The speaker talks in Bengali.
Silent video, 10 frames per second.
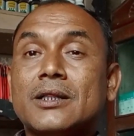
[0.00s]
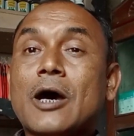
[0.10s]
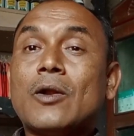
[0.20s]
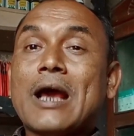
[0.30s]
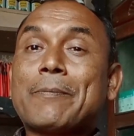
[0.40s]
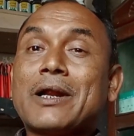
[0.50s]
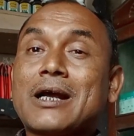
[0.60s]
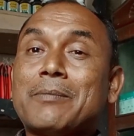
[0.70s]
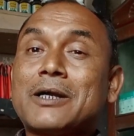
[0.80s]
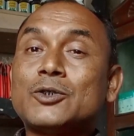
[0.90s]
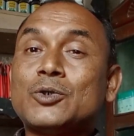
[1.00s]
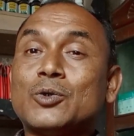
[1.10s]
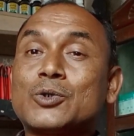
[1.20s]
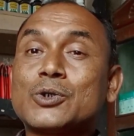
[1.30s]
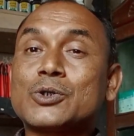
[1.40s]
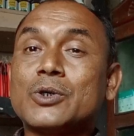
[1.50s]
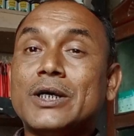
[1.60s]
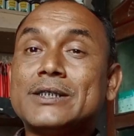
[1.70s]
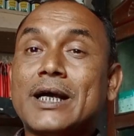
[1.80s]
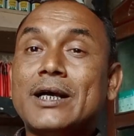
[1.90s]
তাহলে আপনার কামারটা যদি অসুস্থ
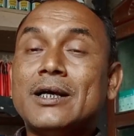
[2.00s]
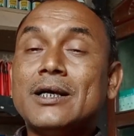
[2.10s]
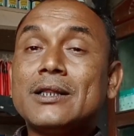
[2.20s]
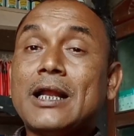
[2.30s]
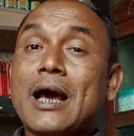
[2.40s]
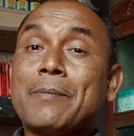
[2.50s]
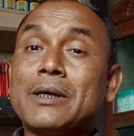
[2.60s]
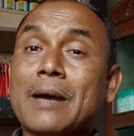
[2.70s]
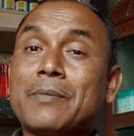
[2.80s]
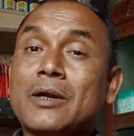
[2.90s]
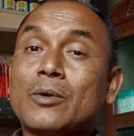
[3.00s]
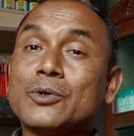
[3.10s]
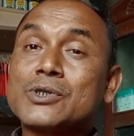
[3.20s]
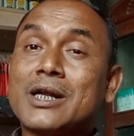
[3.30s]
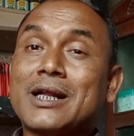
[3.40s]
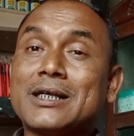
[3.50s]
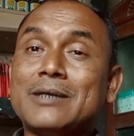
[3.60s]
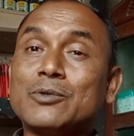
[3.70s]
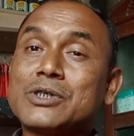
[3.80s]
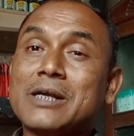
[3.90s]
হয়ে যায় তাহলে আপনার অবস্থানটা
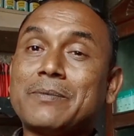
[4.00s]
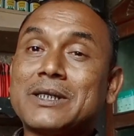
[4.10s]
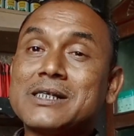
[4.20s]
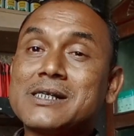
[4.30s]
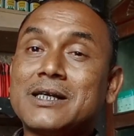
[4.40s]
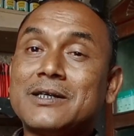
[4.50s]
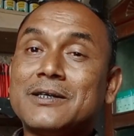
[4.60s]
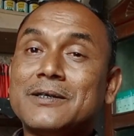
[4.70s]
কি বুঝতেই পারতেছেন